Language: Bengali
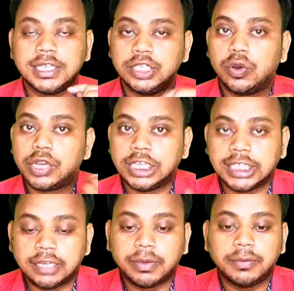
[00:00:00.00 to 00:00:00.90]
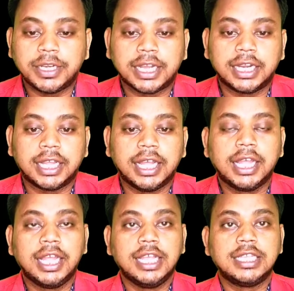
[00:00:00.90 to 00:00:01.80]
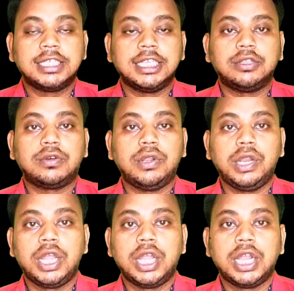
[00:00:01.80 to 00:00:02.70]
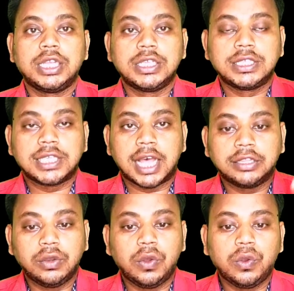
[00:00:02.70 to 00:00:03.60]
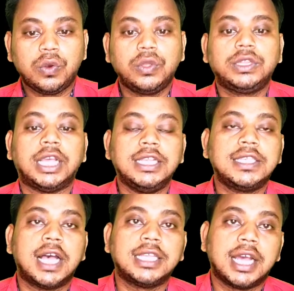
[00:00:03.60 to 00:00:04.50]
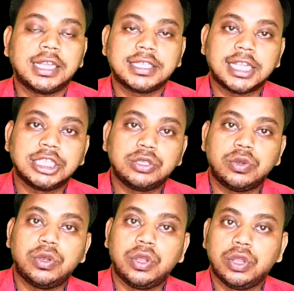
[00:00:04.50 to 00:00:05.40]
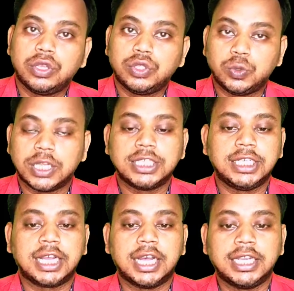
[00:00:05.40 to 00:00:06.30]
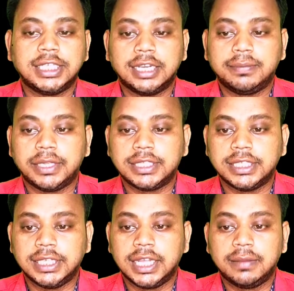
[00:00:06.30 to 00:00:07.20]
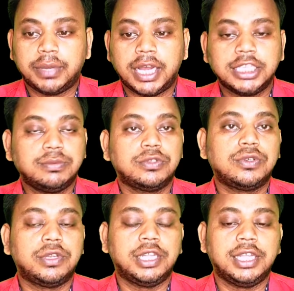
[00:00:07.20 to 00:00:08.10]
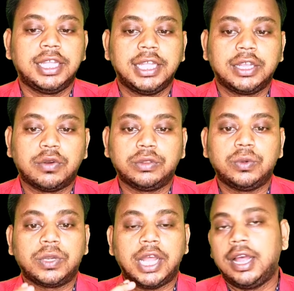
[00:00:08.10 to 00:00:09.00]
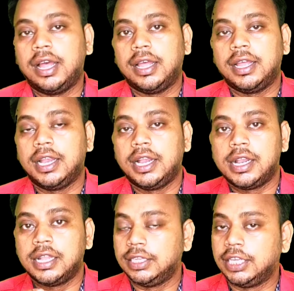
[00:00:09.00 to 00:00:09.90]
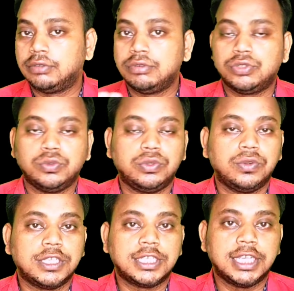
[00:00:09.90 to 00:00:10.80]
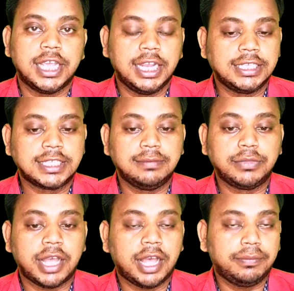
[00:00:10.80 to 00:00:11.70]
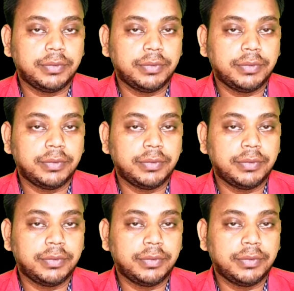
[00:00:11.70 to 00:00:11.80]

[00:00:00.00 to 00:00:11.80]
সে যখন রিটার্ন পাবে টাকাটা সে তখন সাত লক্ষ তেইশ হাজার সাতশো চুরাশি টাকা রিটার্ন পাচ্ছে পাঁচ বছরে কতটা দেখুন সুদ রয়েছে এই স্কিমটা